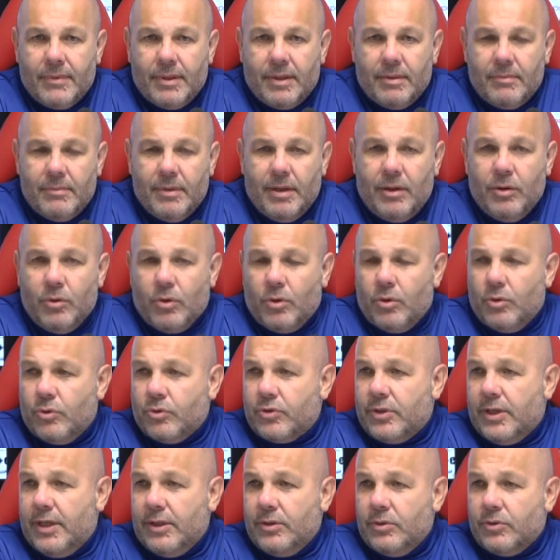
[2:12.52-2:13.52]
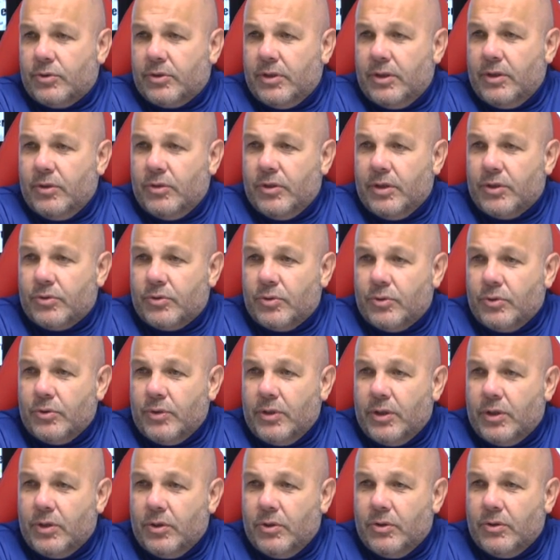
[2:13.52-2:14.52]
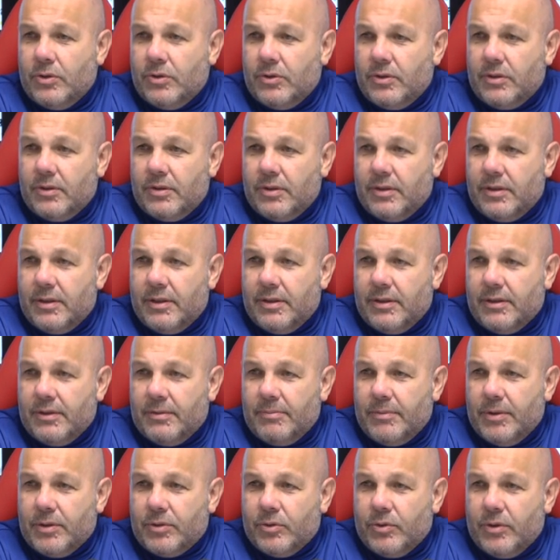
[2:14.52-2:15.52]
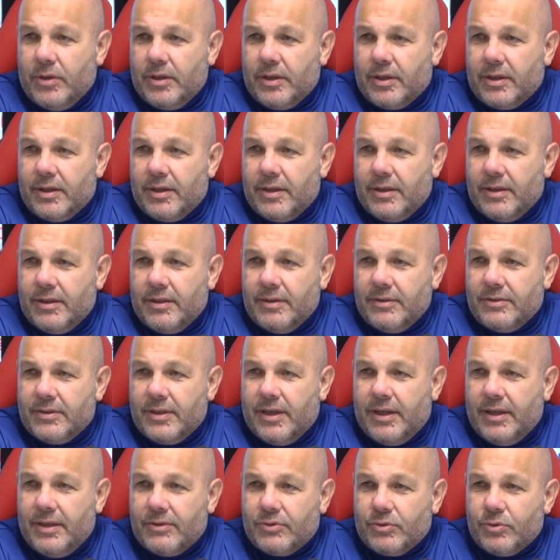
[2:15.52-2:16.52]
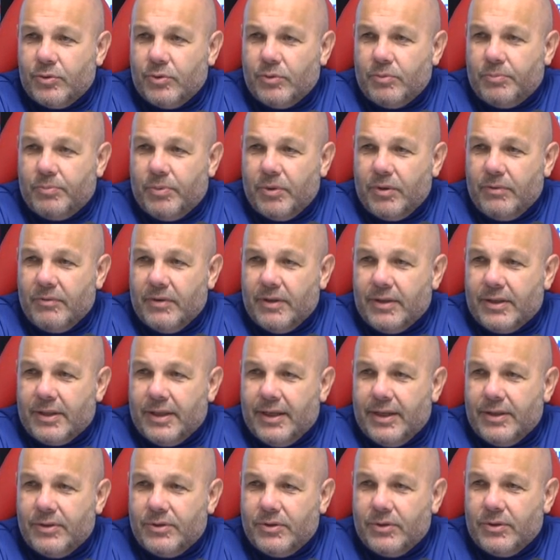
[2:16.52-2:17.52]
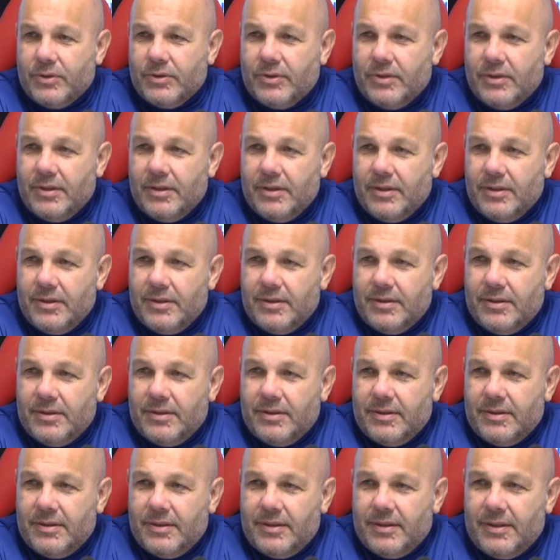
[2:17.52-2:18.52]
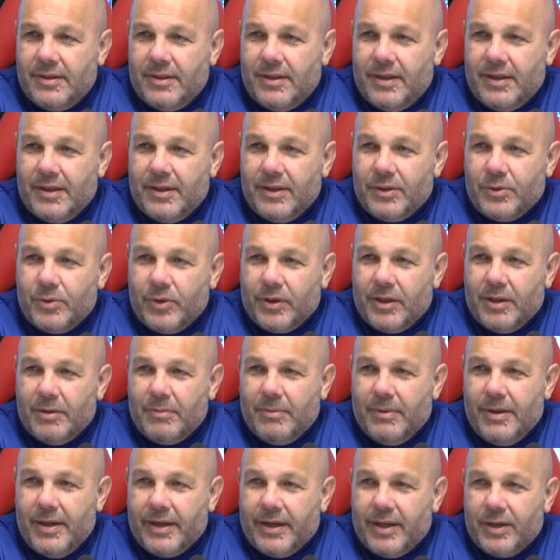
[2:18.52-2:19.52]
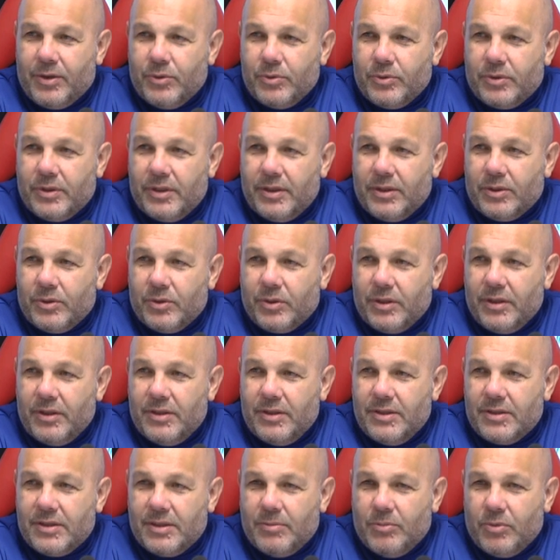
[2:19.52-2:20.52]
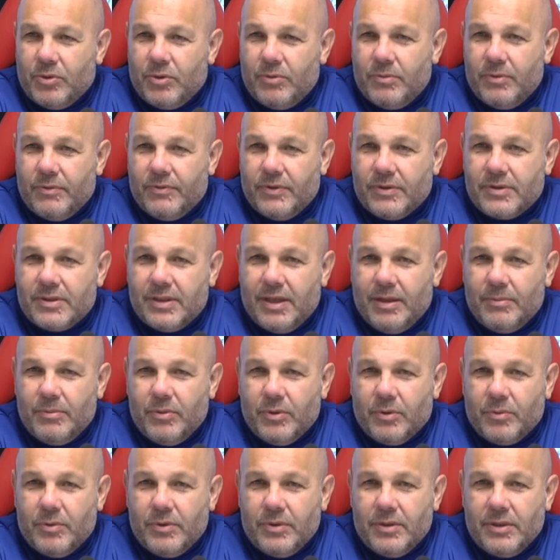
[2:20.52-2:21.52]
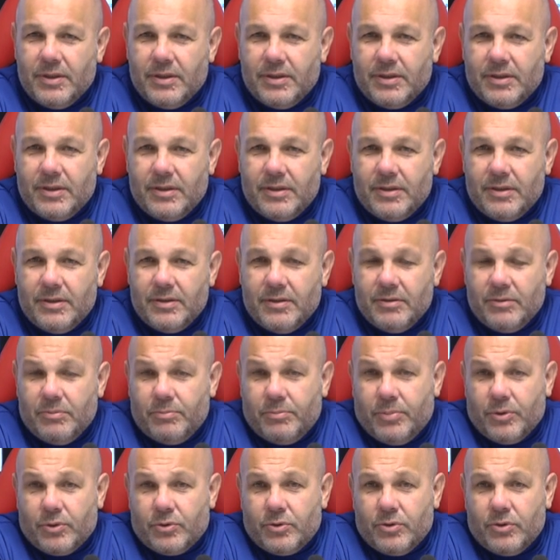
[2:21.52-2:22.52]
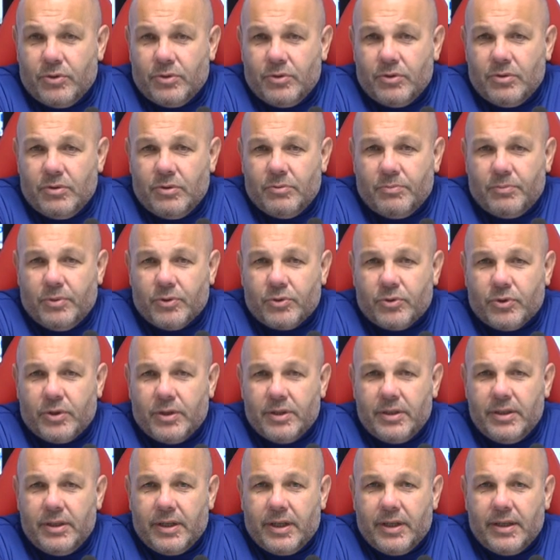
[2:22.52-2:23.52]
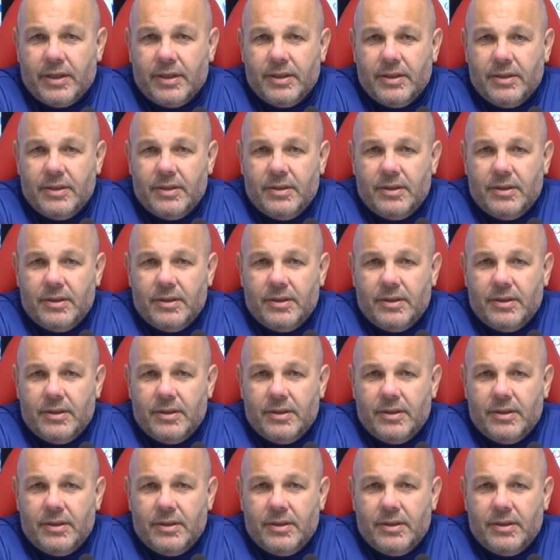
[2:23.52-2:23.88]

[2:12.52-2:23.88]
Beh, loro lo sanno, se io adesso lo dico eh, metto anche già, sono un po' in vantaggio, eh, l'allenatore del Bari è contento che gli diciamo come facciamo e quindi non posso, non posso che dire